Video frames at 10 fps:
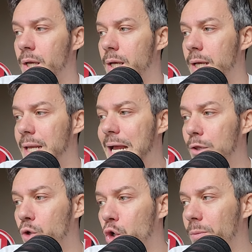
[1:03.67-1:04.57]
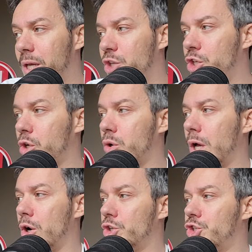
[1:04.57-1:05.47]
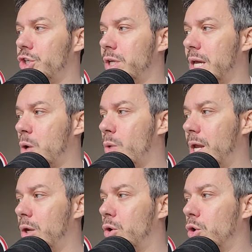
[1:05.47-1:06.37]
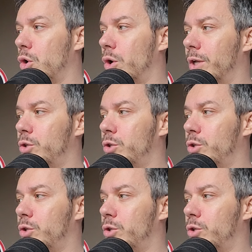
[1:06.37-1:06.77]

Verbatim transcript: Eh, l'altro nome che circola oggi è quello